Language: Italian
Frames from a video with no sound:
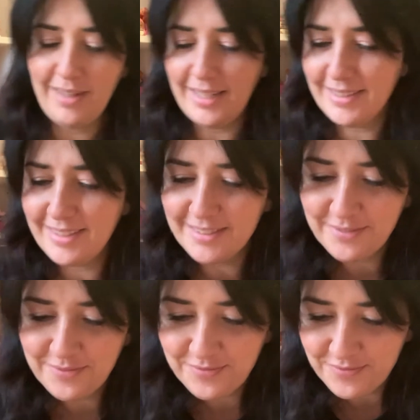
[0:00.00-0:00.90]
avanti.
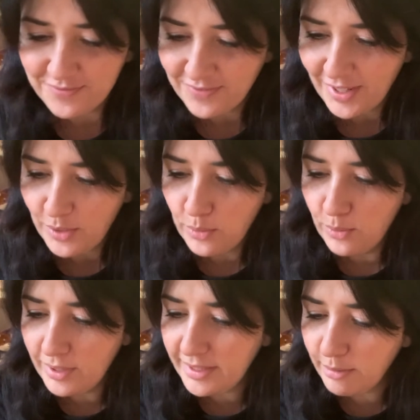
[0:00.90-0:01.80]

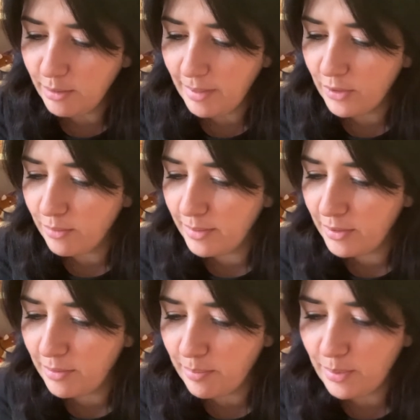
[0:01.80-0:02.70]
Ultimo, ma non
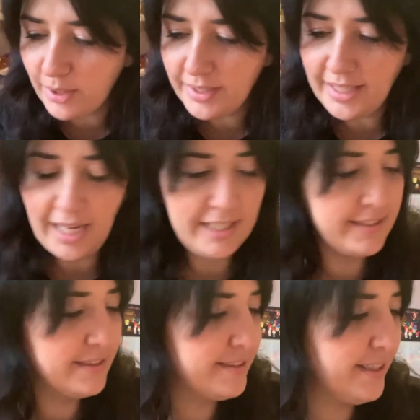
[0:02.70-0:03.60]
meno
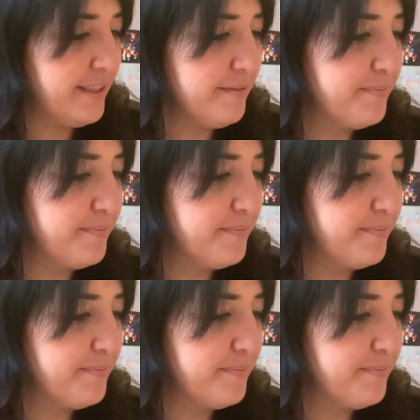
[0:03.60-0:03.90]
importante.